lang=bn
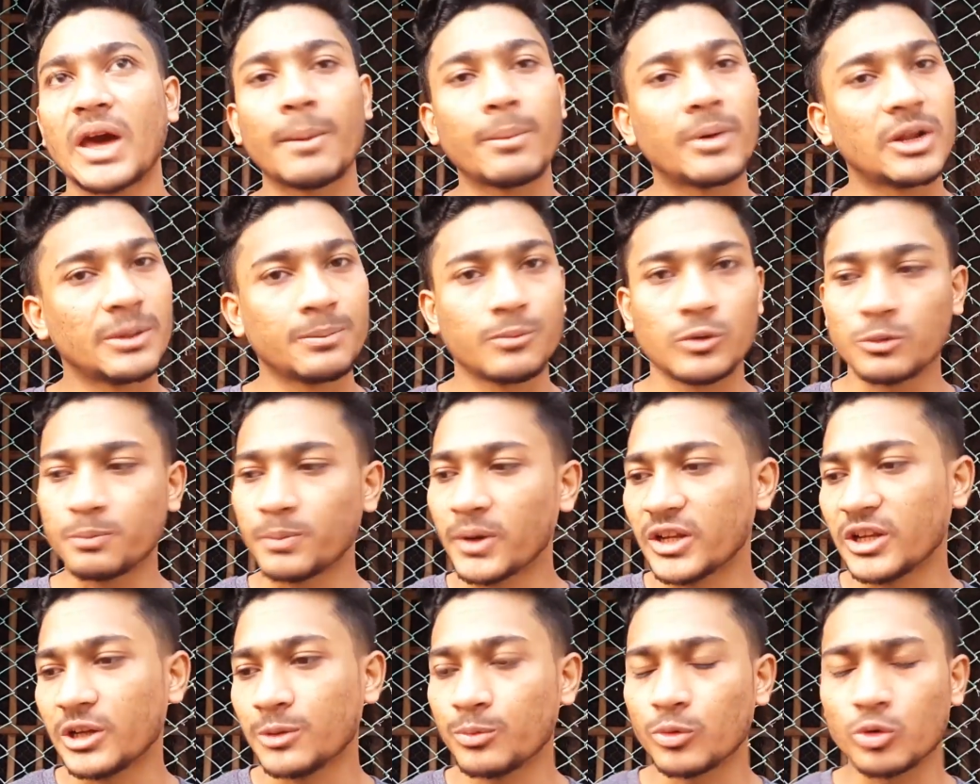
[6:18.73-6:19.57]
খাবারের পর
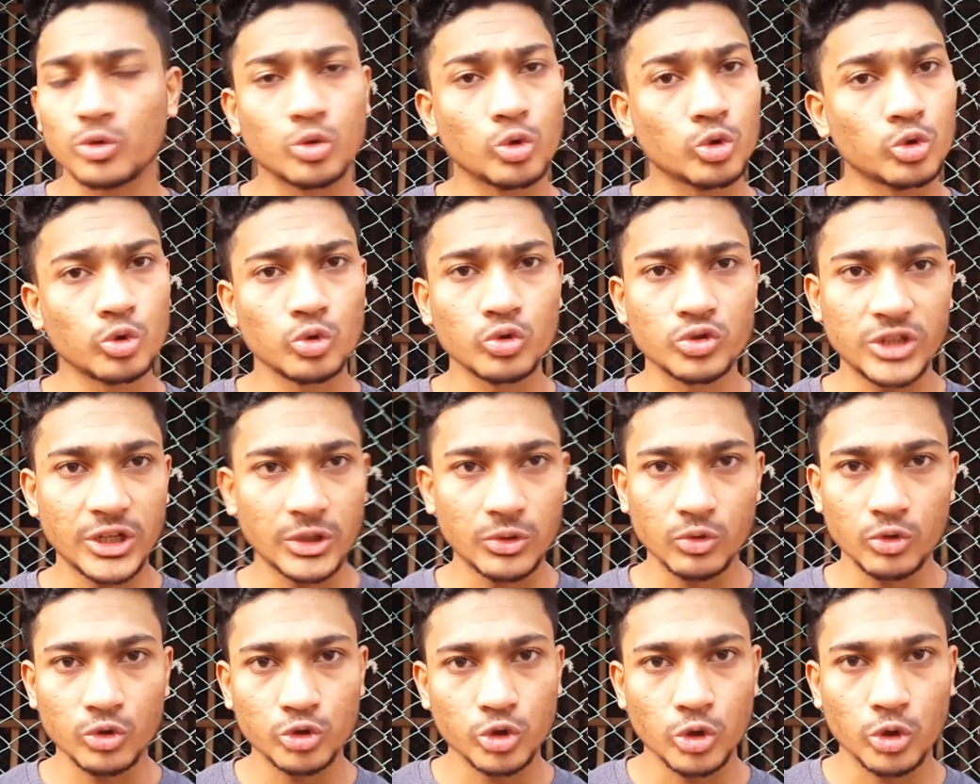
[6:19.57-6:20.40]
পানির পর নতুন
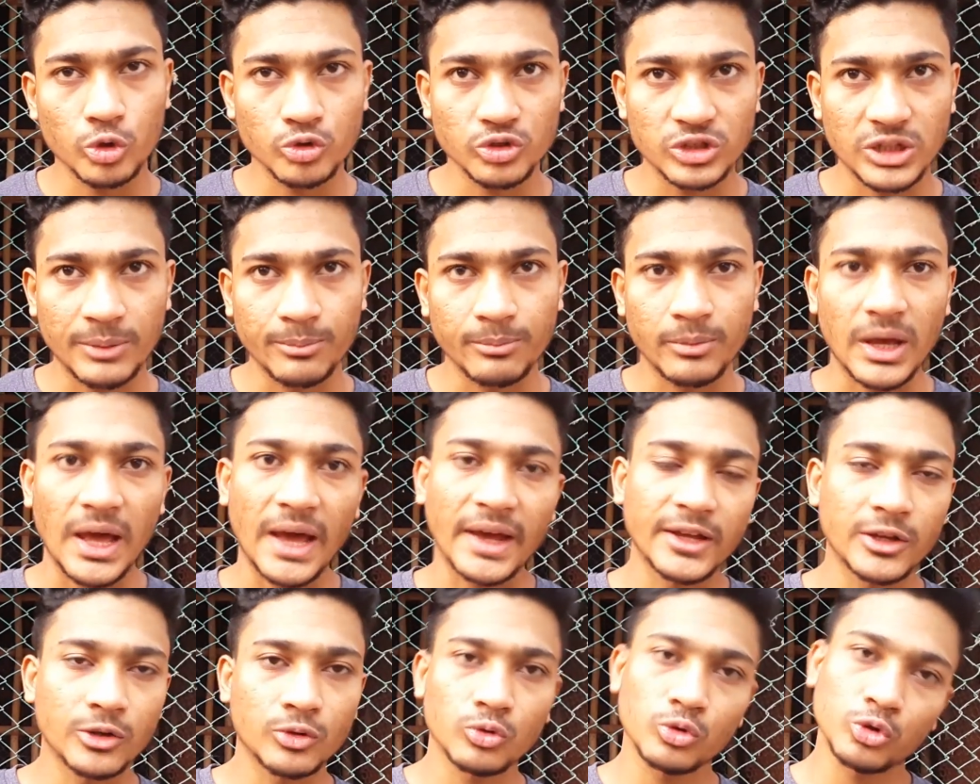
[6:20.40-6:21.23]
যে কোনো সরঞ্জাম বা
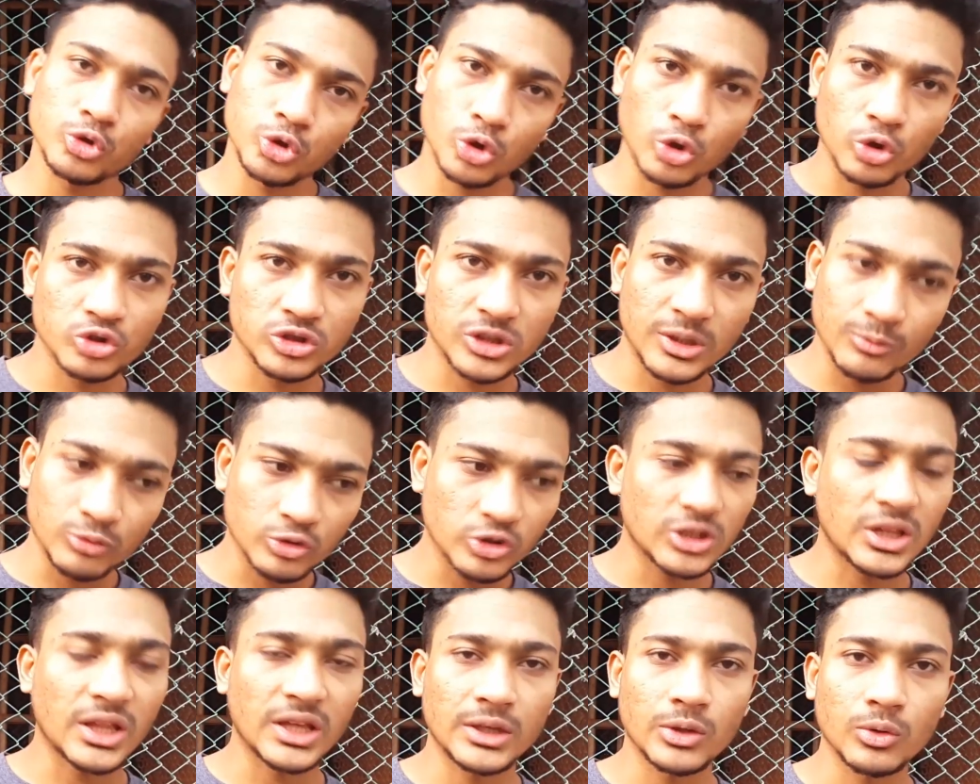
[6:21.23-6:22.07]
আগের কোনো সরঞ্জাম
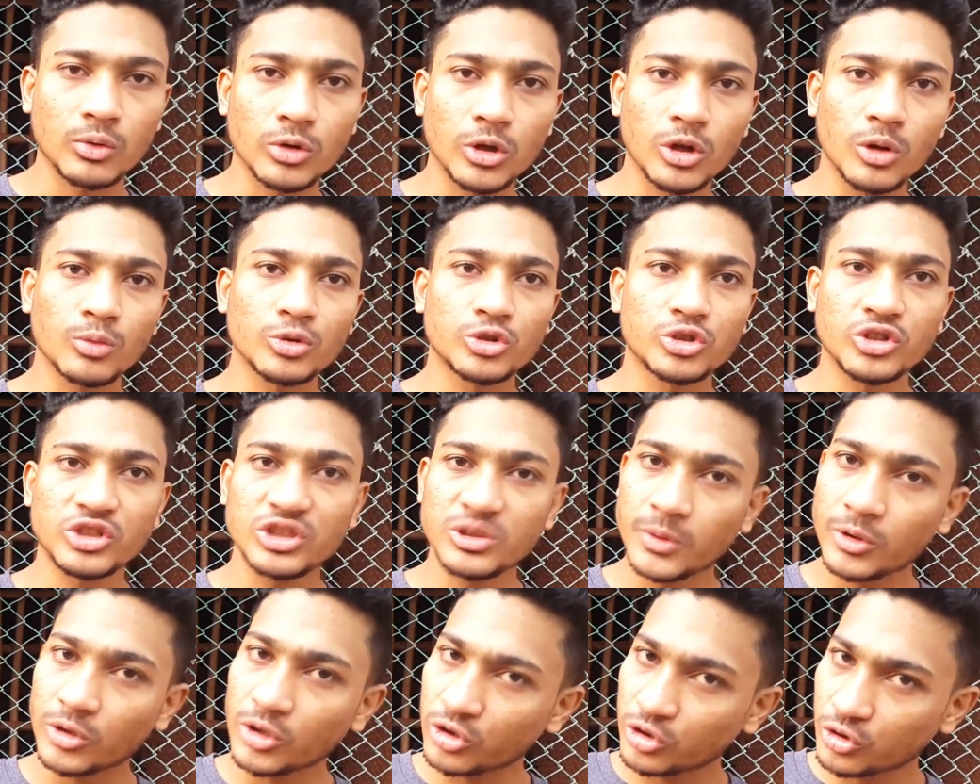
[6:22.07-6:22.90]
যদি থাকে ওগুলো
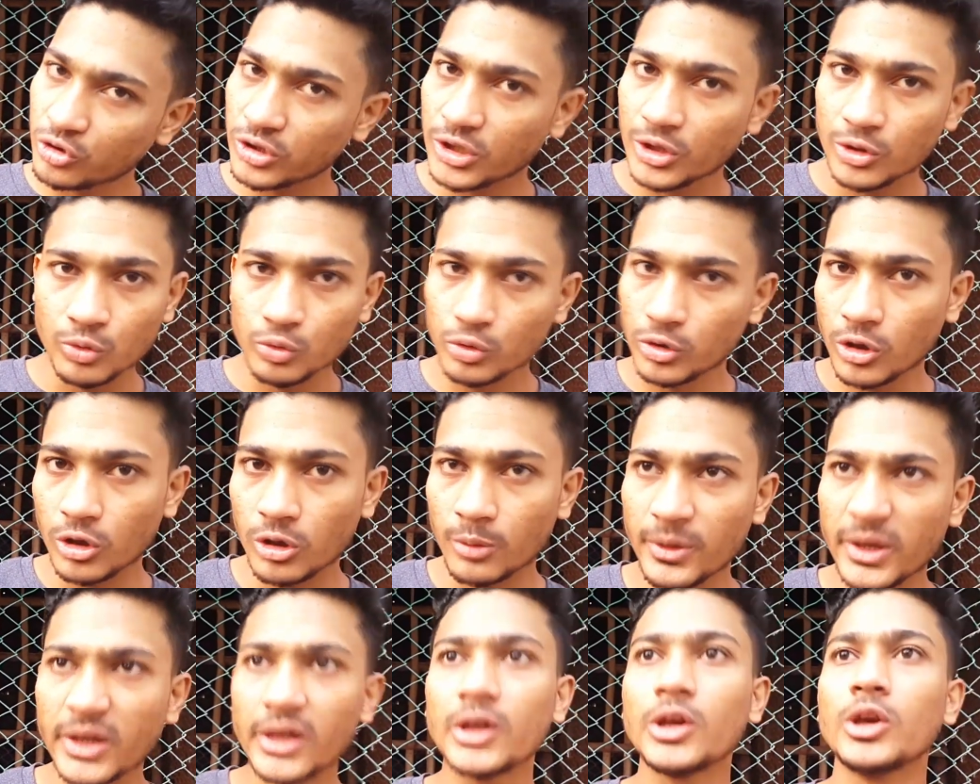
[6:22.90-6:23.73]
অবশ্যই জীবাণুনাশক দিয়ে ধুতে
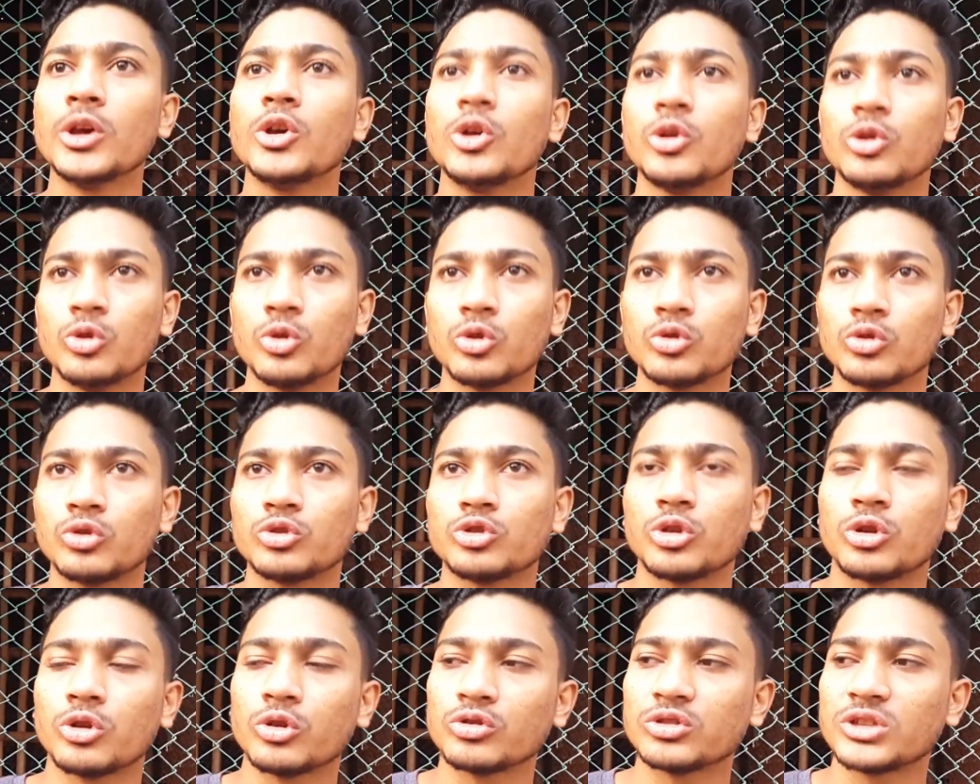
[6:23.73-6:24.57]
হবে
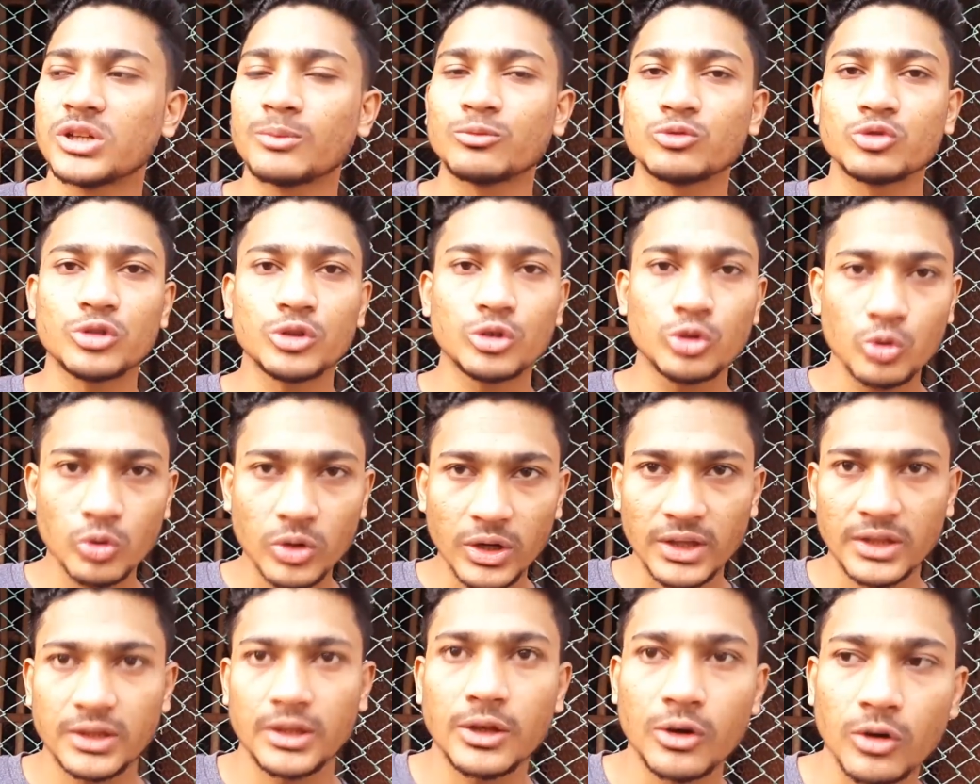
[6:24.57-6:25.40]
নতুন সরঞ্জাম যদি
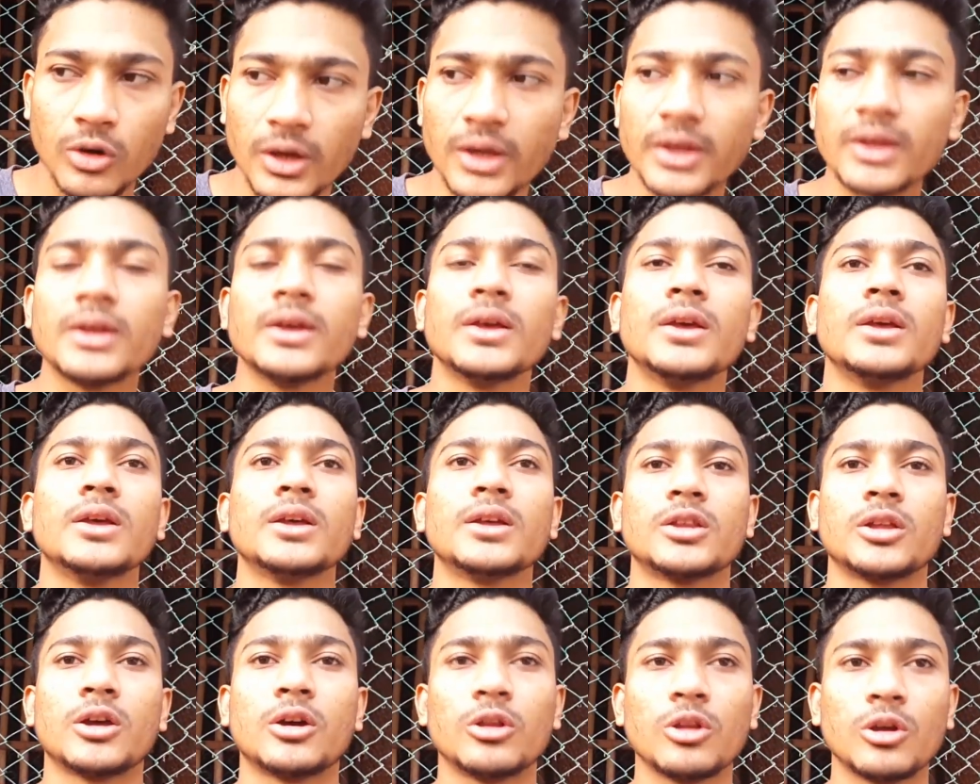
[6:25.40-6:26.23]
ঢুকাইতে হয়
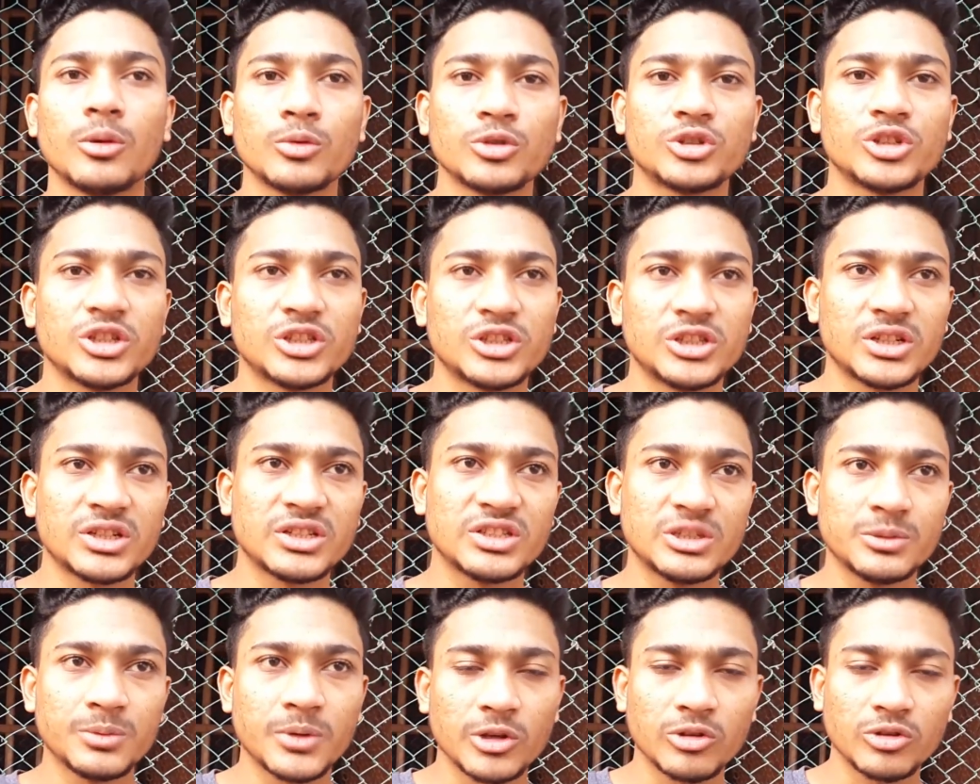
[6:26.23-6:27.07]
তাহলে অবশ্যই
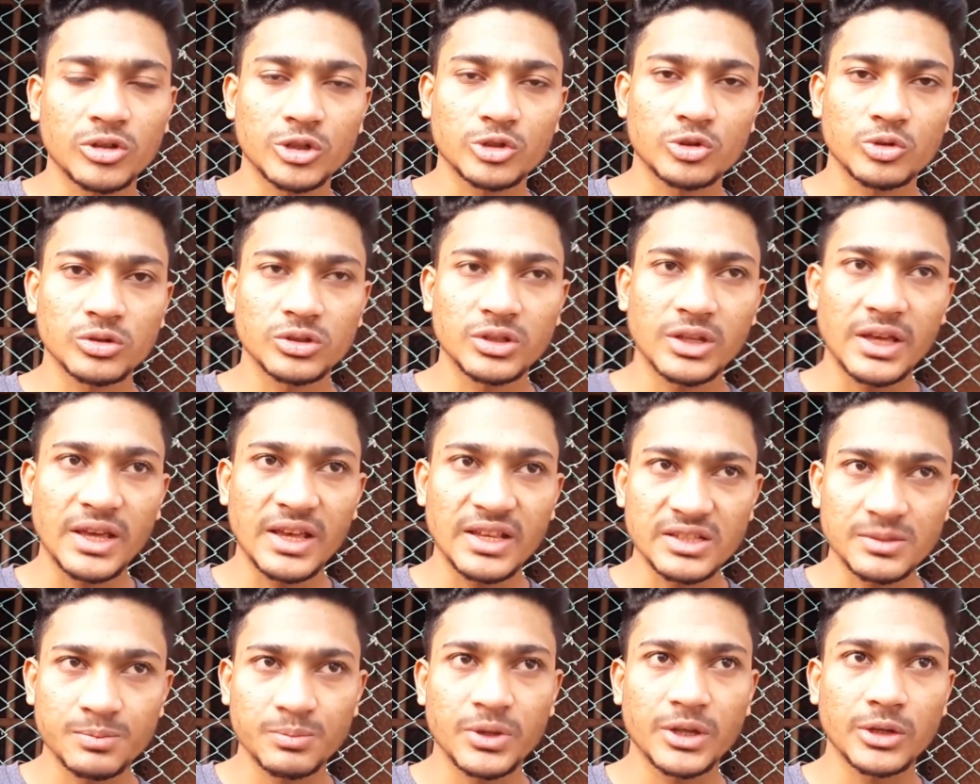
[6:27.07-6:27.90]
সেটা জীবাণুনাশক
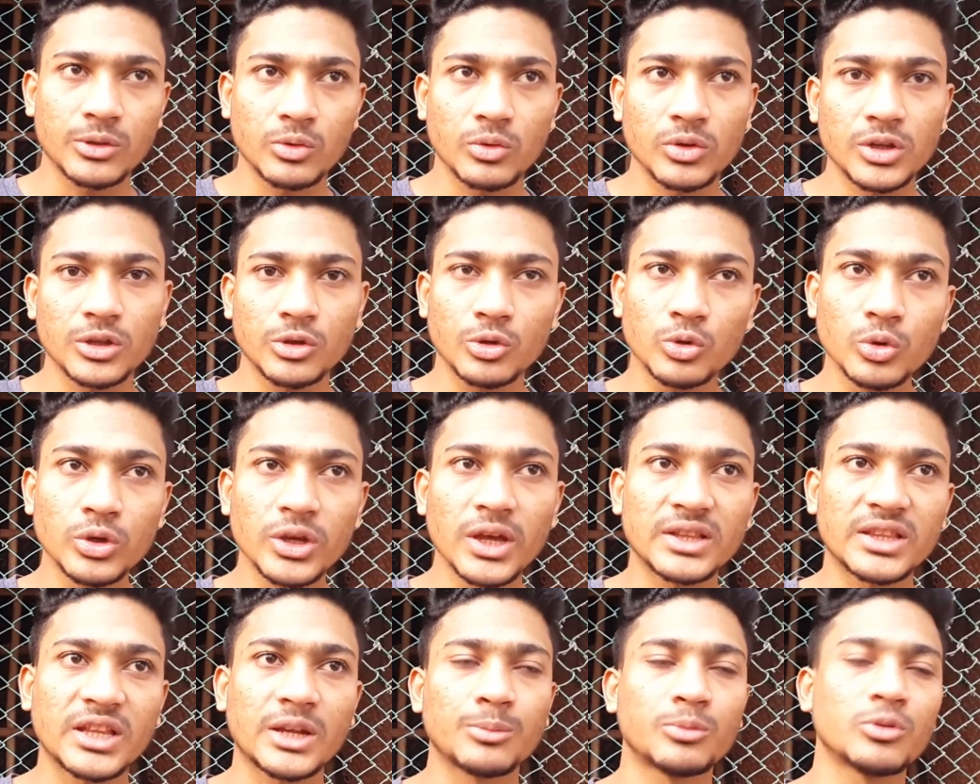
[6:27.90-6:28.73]
দিয়ে স্প্রে করে
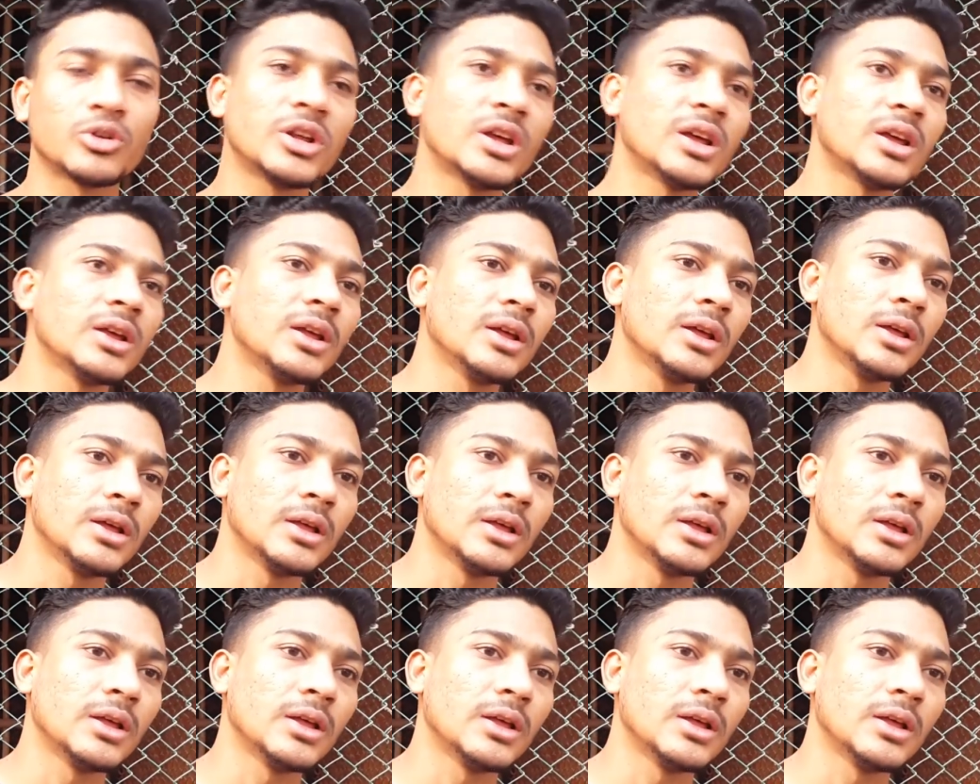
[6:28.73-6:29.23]
ধুয়ে তারপরে